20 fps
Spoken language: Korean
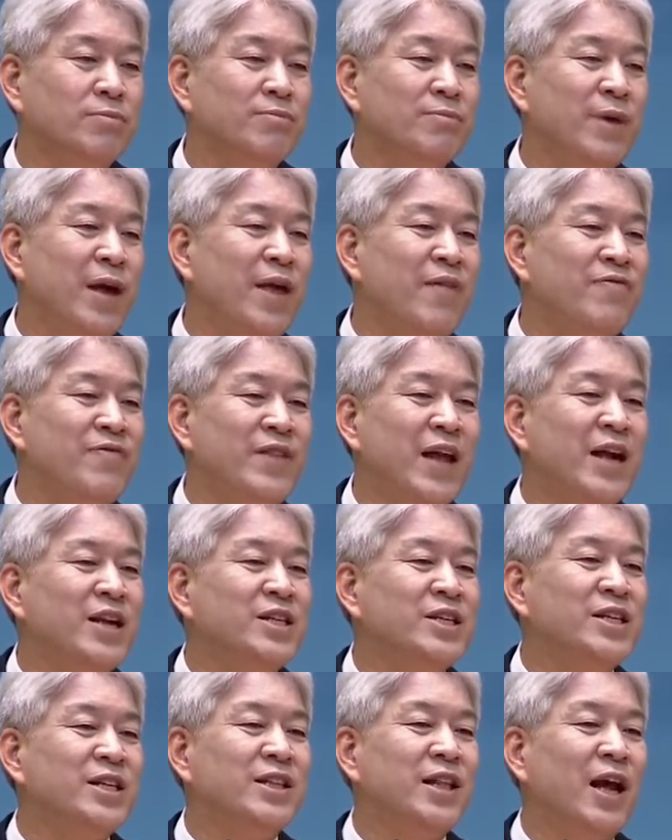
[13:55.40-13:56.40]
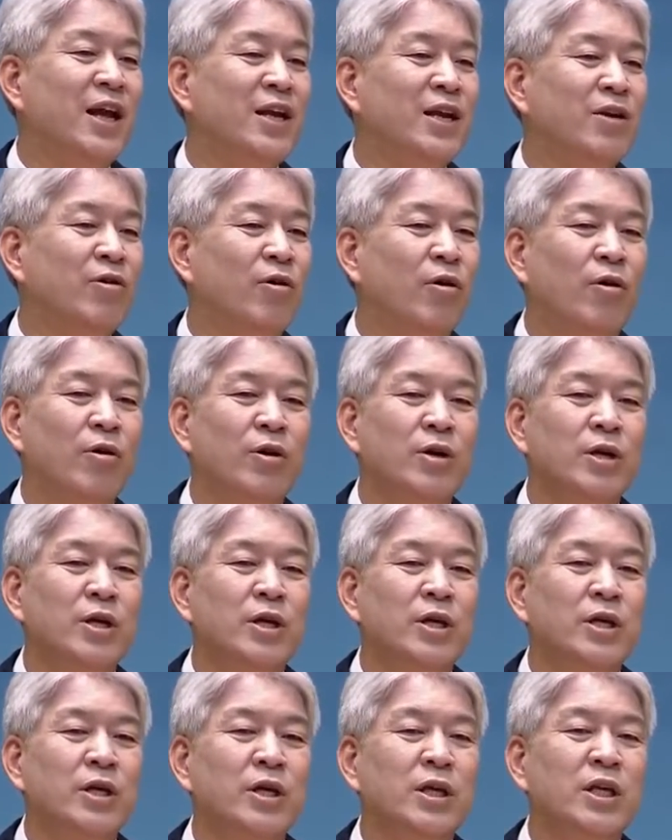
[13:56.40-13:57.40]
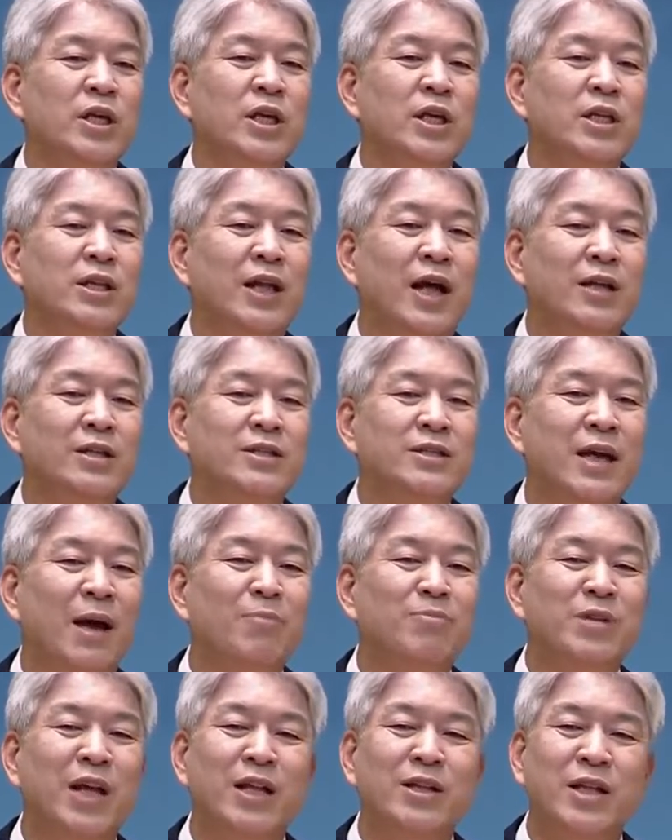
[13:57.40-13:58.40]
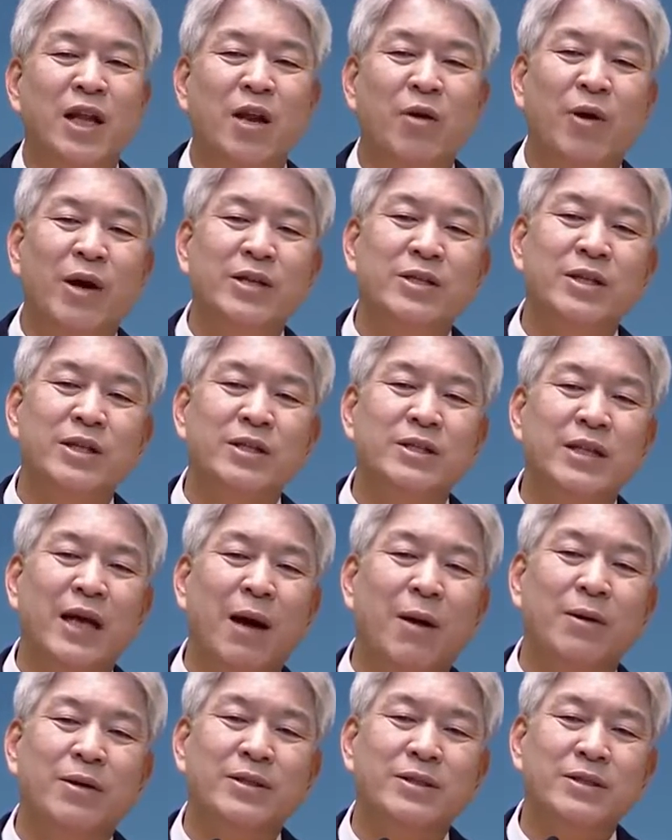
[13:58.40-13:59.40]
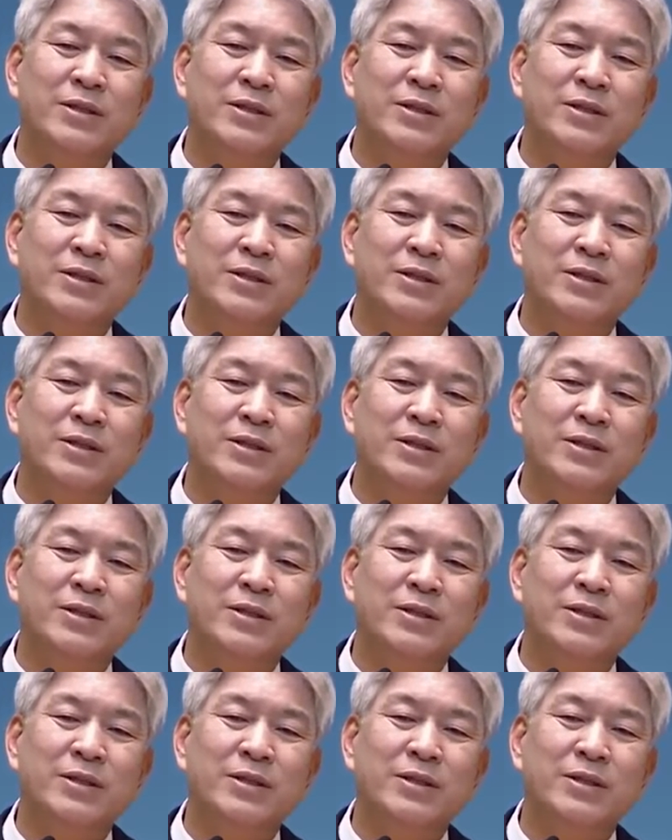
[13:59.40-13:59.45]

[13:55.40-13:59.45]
맨날 시달리고 이단 3단들이 와서 사,